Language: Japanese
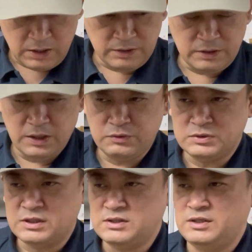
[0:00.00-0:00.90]
限定と
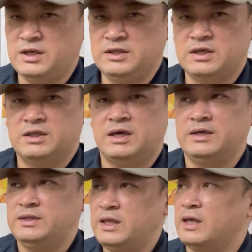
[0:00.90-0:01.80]
させていただ
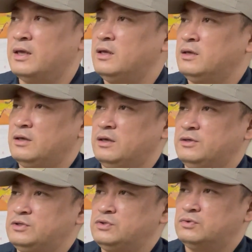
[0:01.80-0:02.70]
いて、
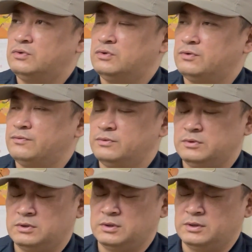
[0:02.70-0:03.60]
一応、
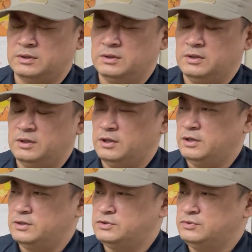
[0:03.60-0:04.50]
なんだっけな、
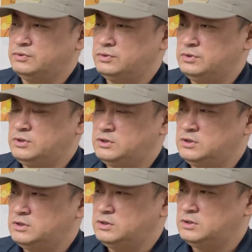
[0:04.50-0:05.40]
えー、
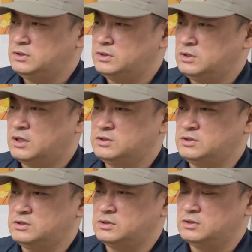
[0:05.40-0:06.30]
11
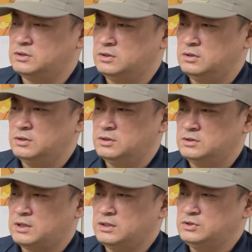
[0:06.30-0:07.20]
月
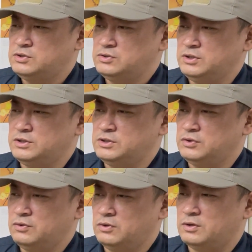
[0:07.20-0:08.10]
30日
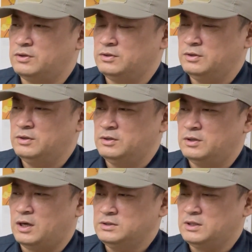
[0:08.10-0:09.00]
の
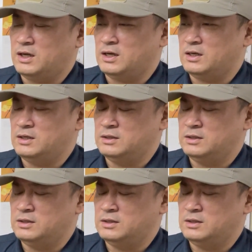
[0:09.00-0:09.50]
朝